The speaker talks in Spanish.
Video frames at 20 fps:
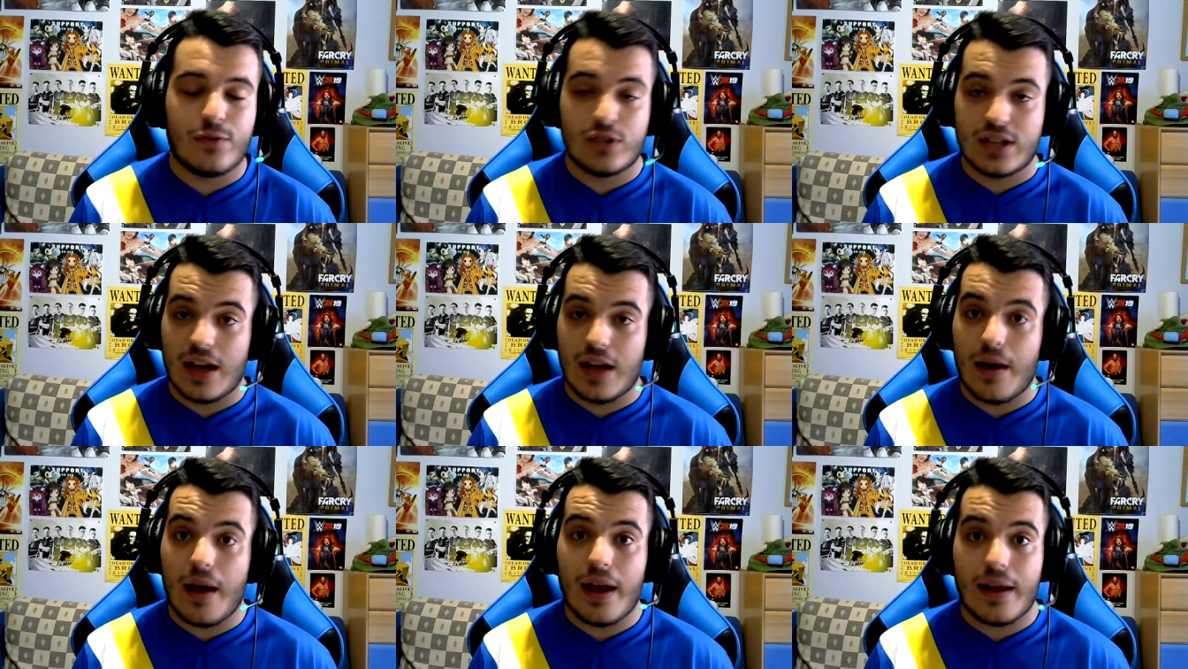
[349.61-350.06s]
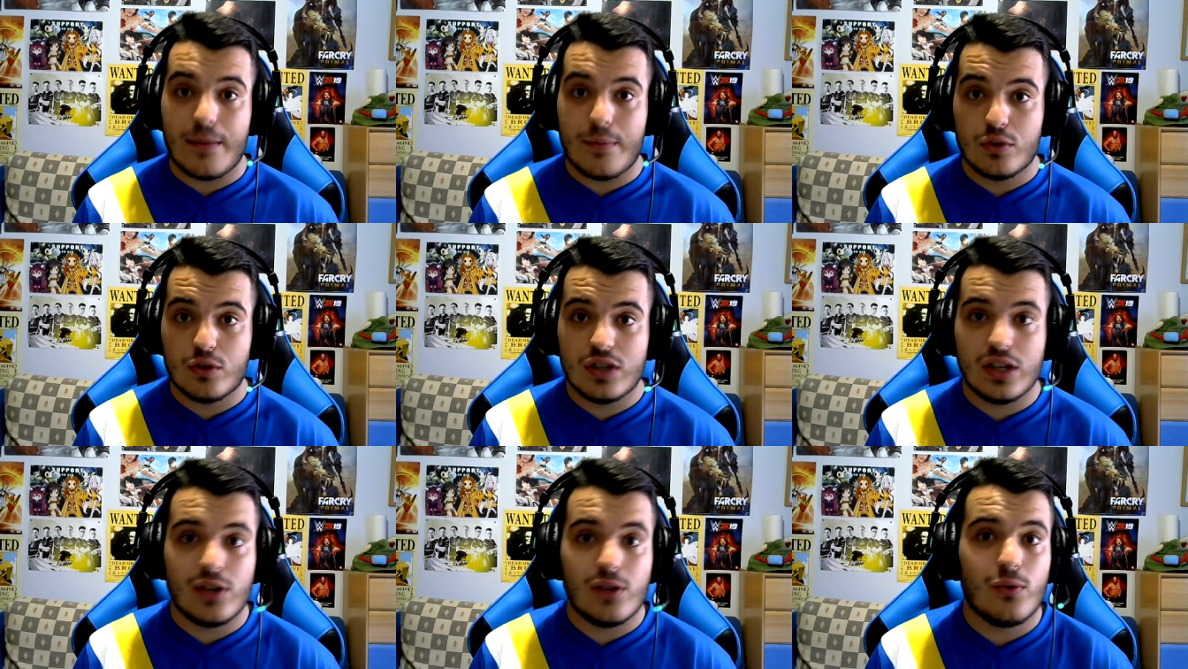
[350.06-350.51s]
O sea,
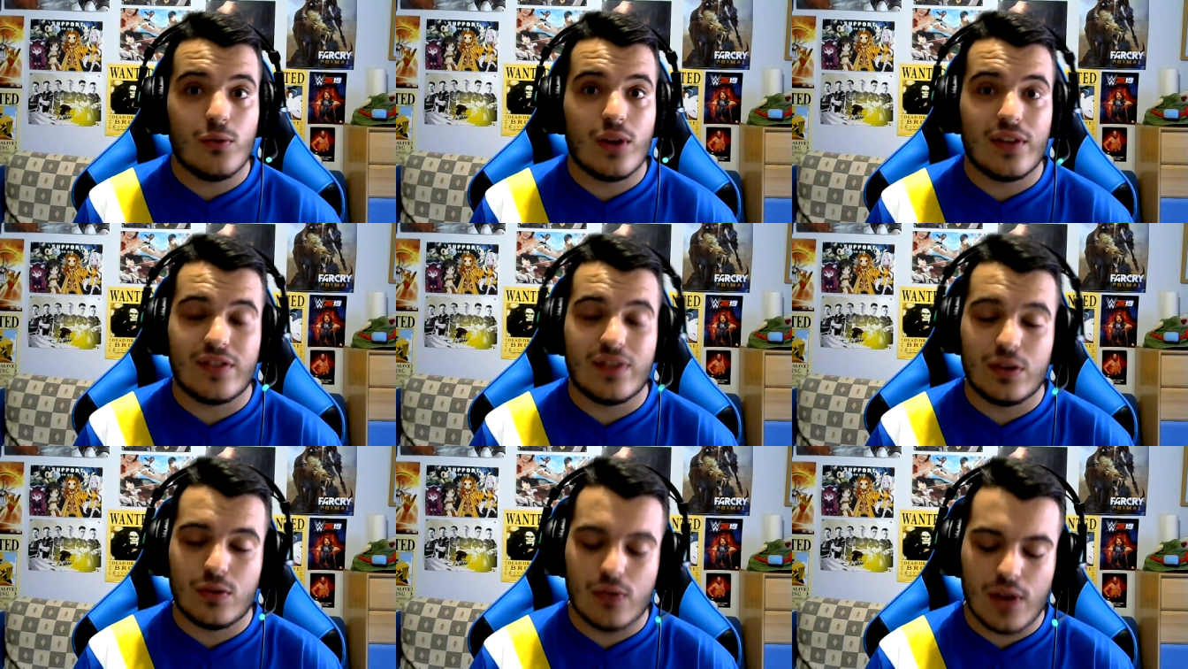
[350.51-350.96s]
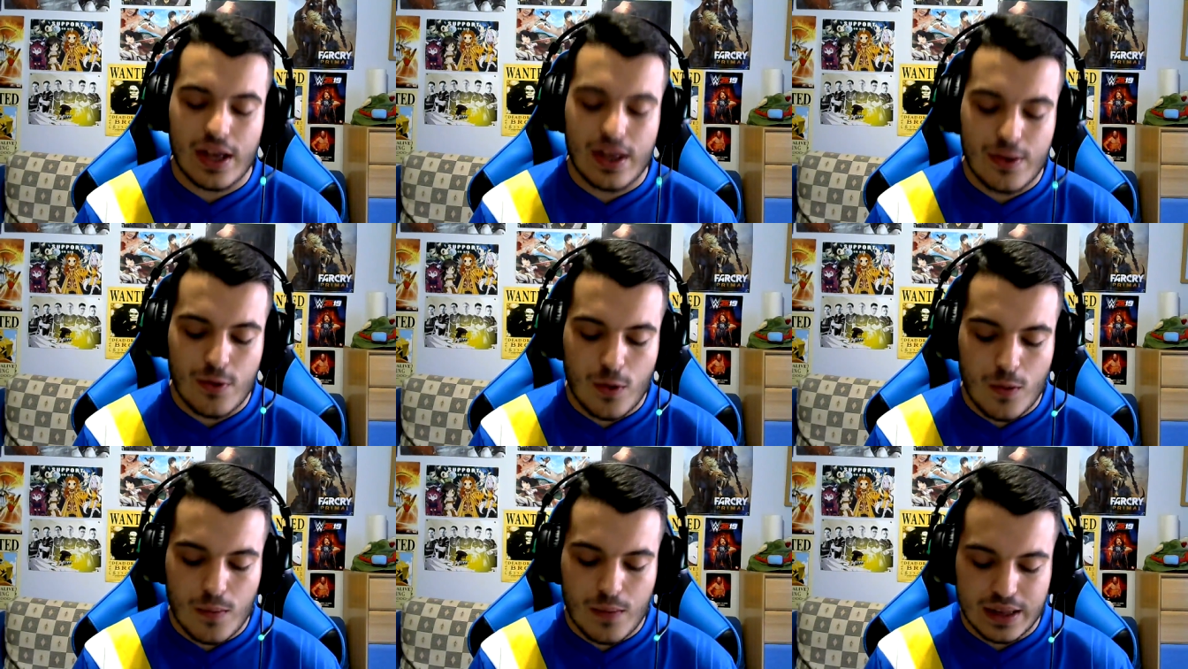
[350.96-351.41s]
hemos tenido durante todo el
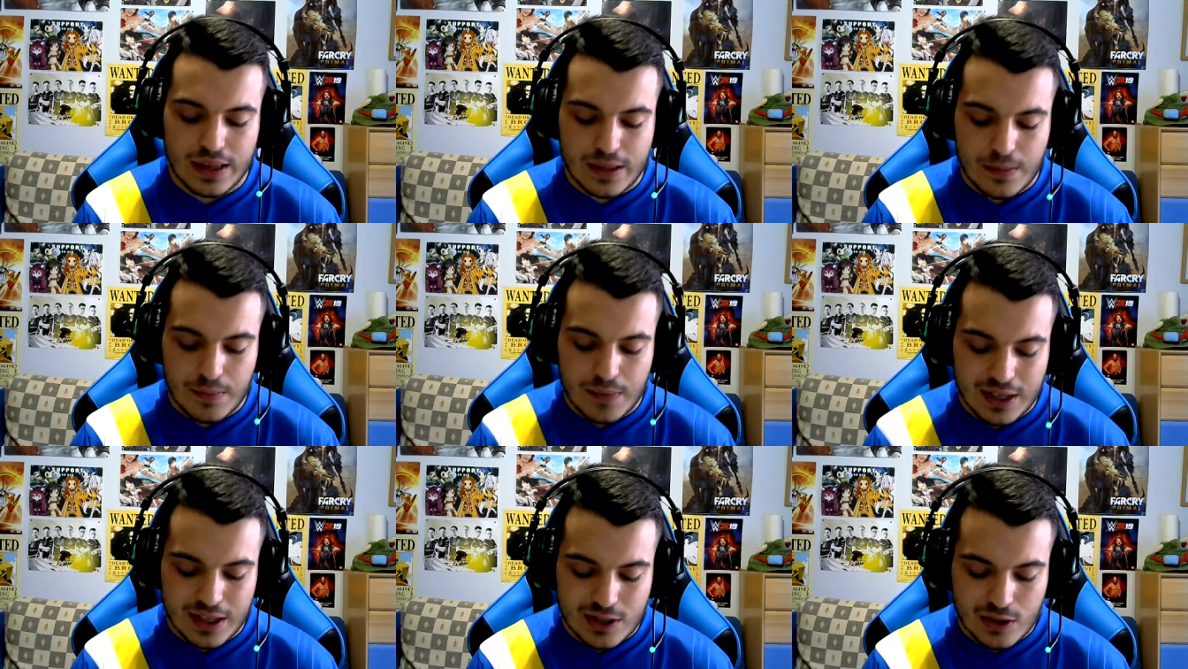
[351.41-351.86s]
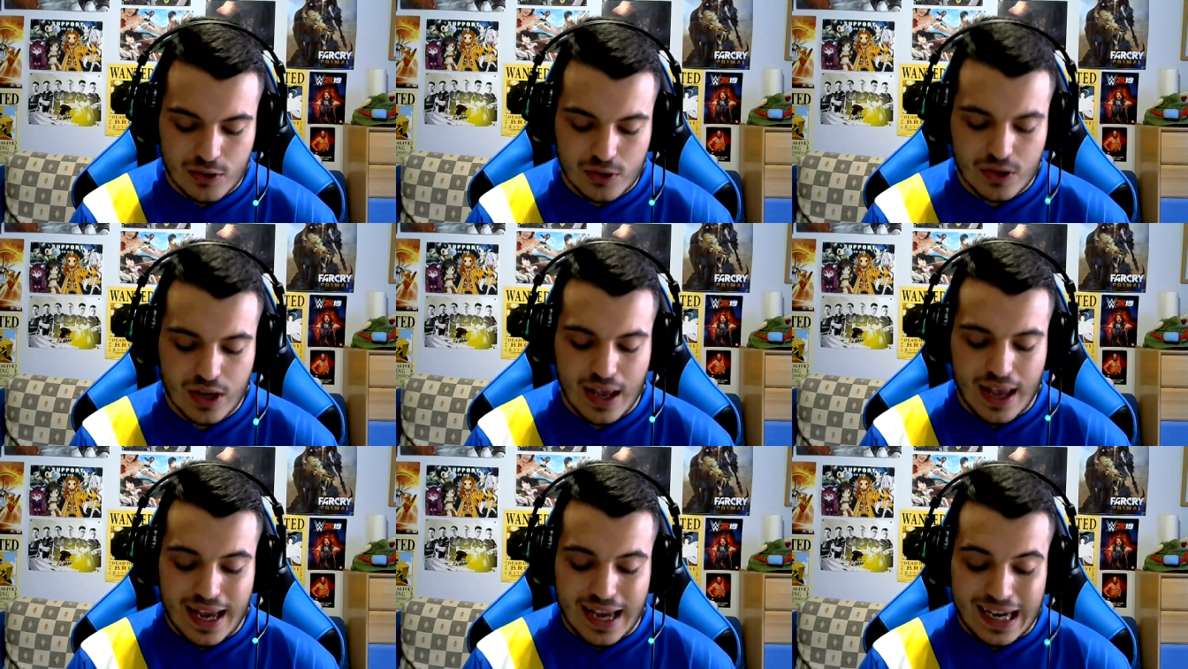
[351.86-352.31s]
año combates
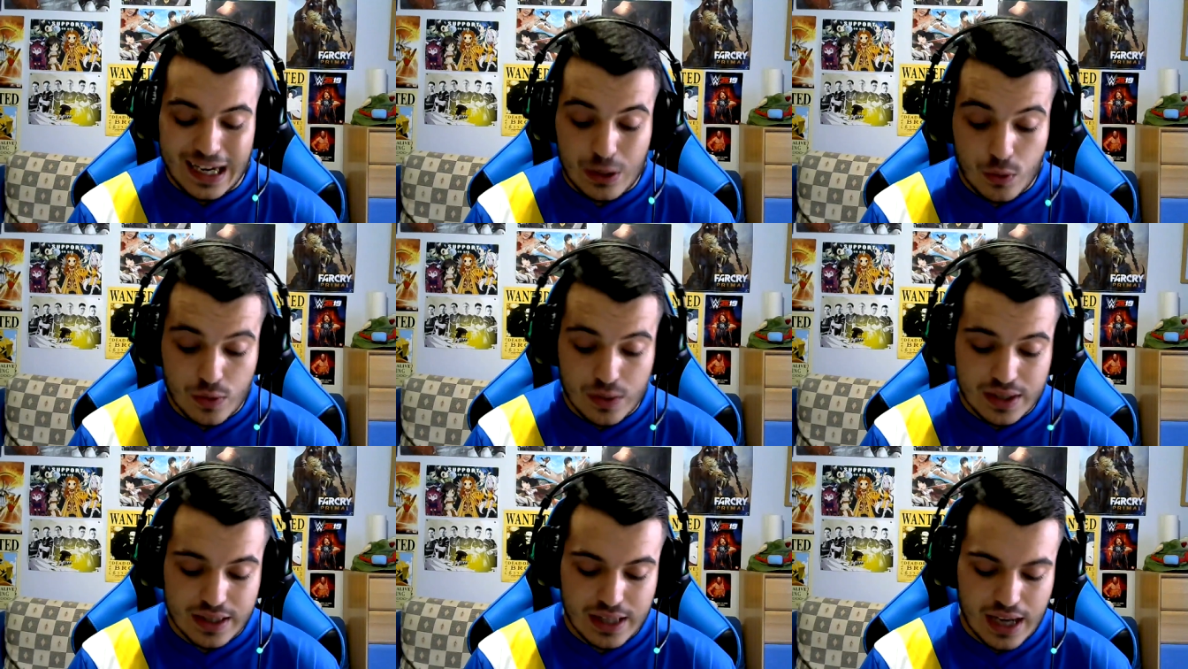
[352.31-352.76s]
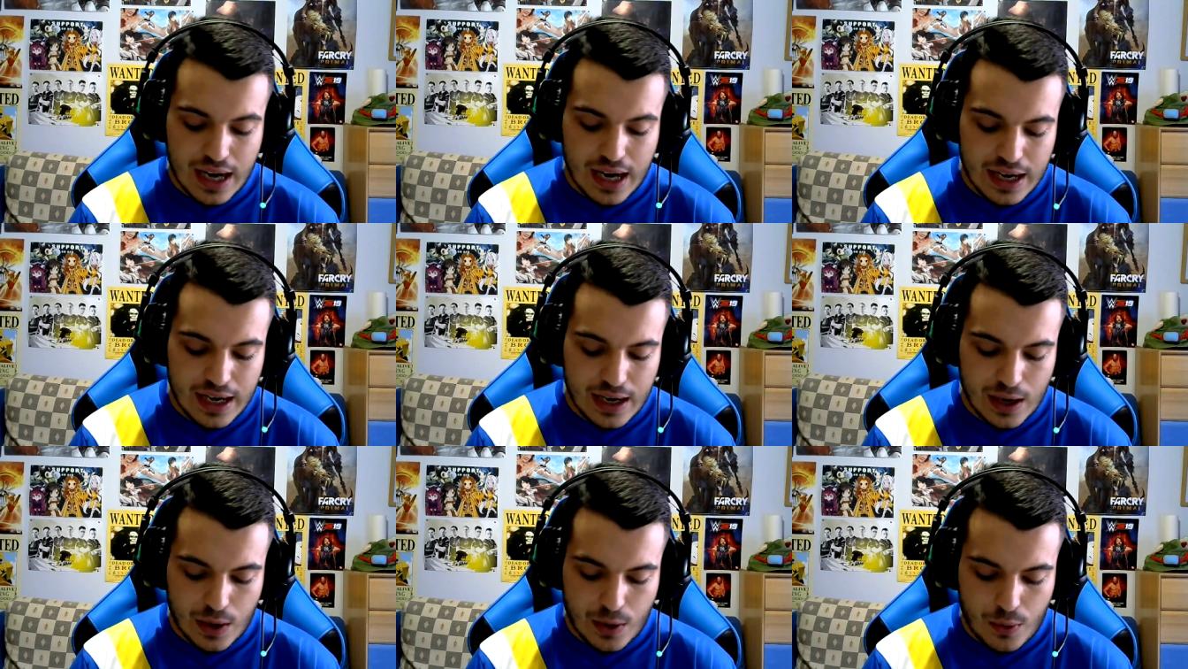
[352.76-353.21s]
mixtos y no
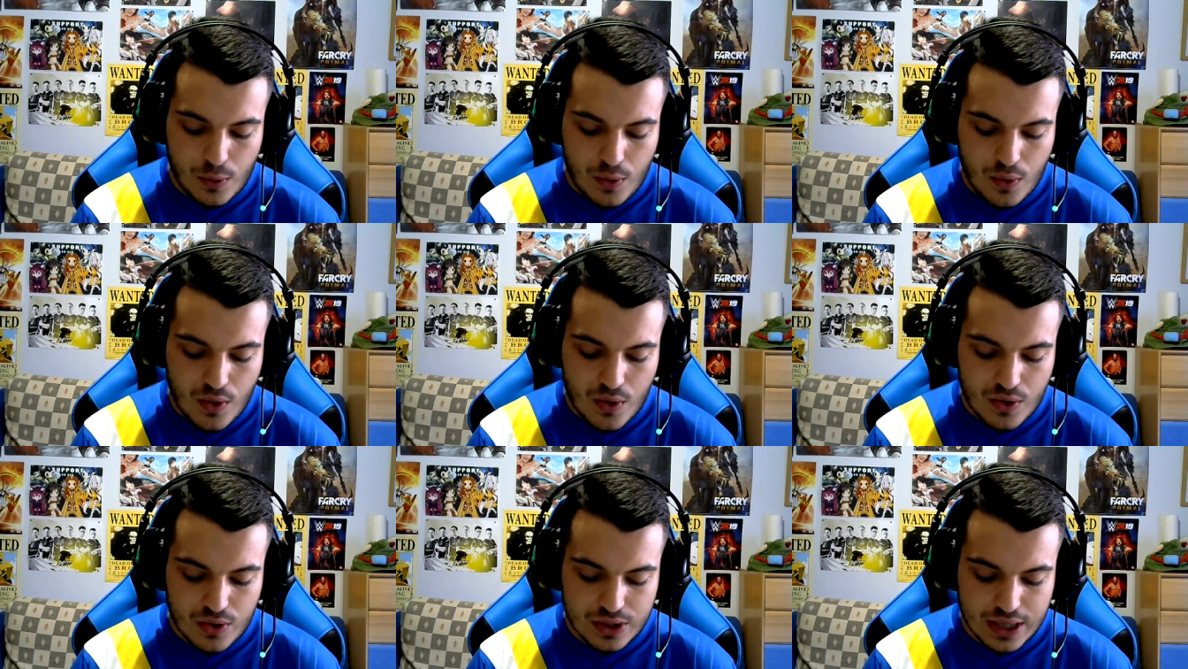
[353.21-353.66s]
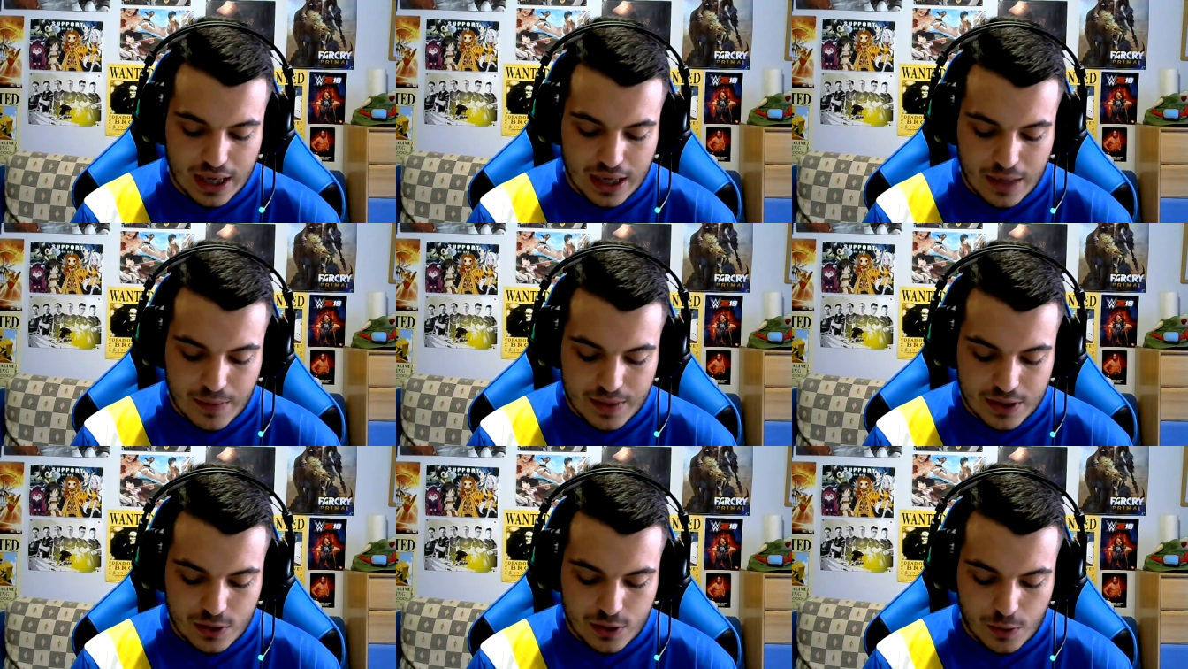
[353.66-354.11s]
estarán en el juego, cosa
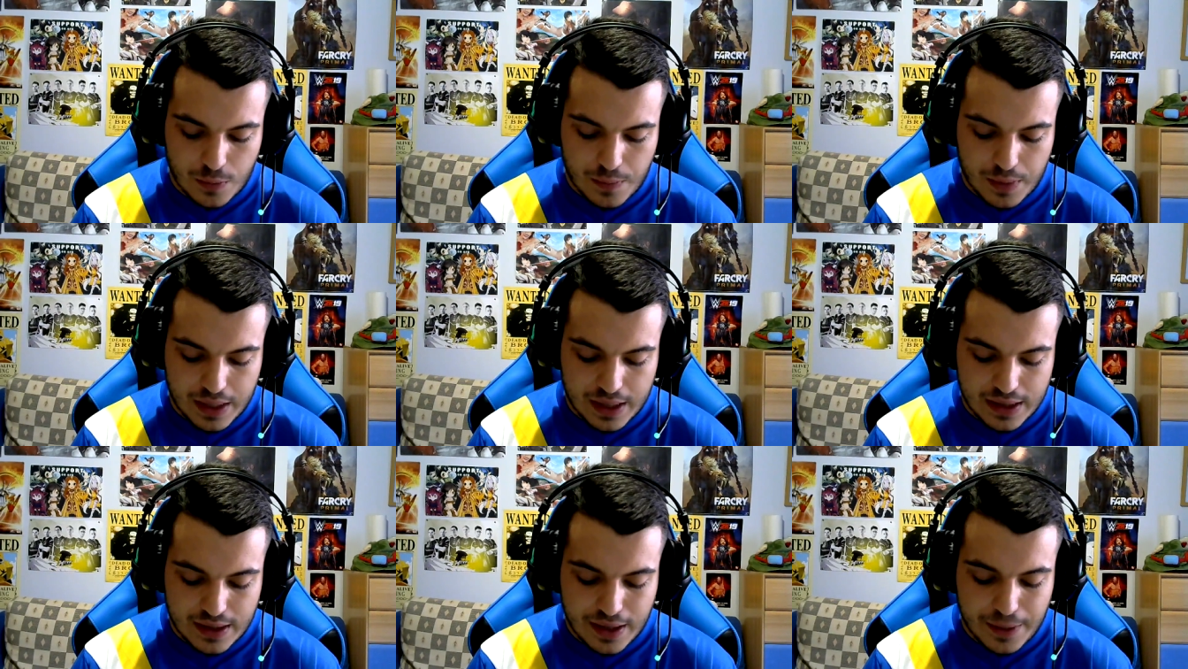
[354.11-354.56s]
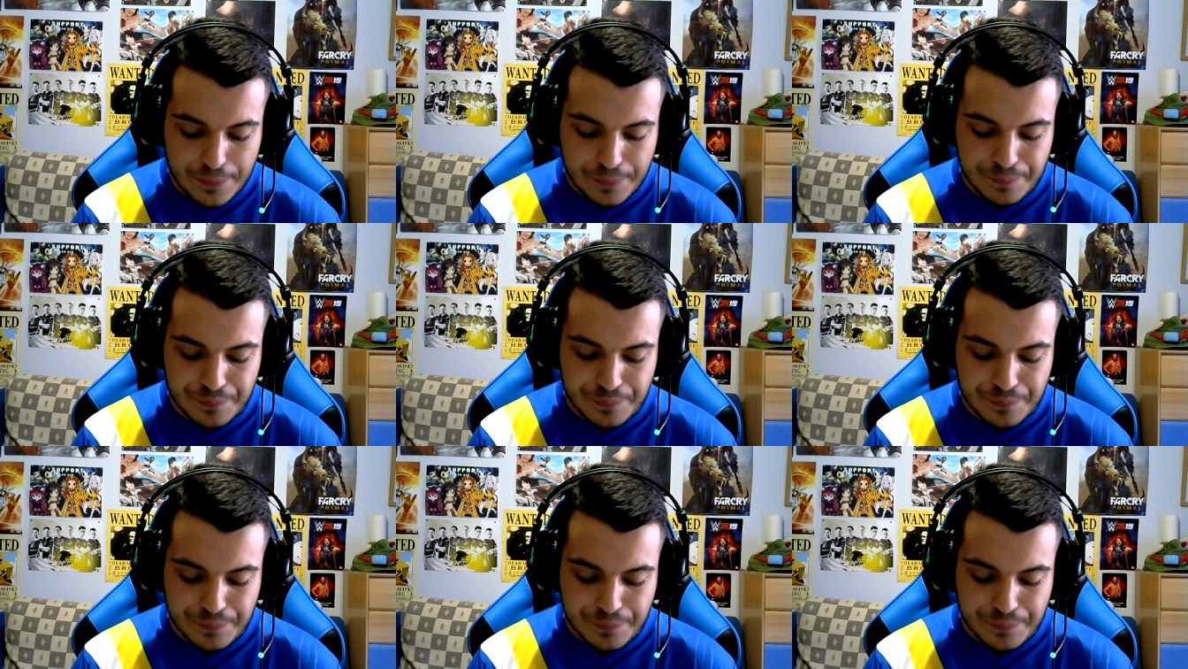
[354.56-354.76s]
que me sorprende